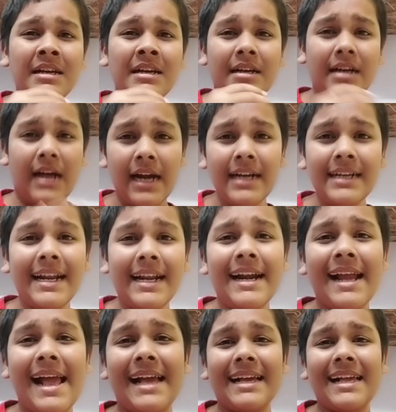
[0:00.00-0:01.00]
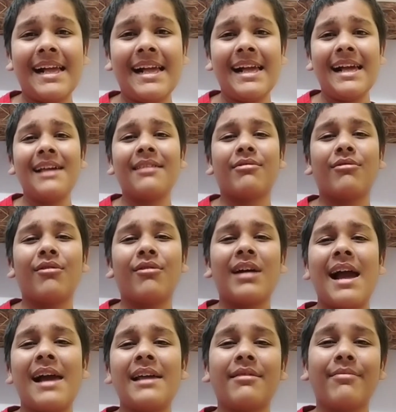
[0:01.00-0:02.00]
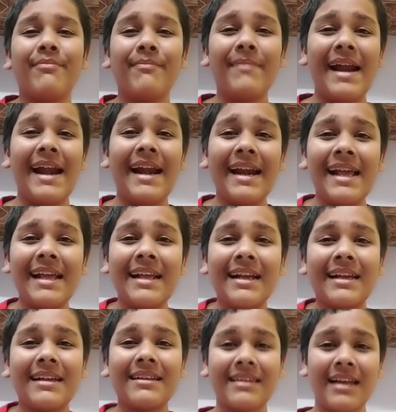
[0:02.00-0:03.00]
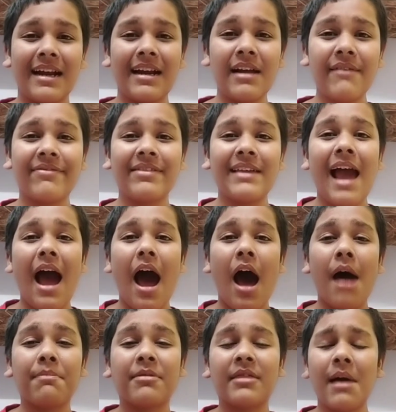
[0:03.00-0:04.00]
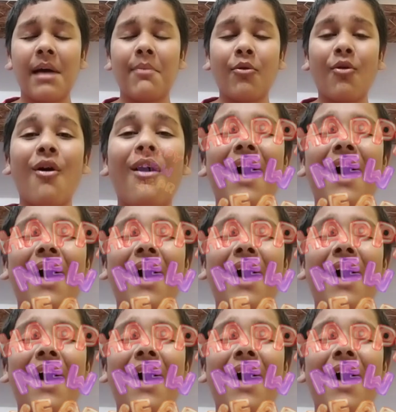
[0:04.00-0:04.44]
घंटे रह गए हैं सो गाइज मेरे तरफ से आप सबको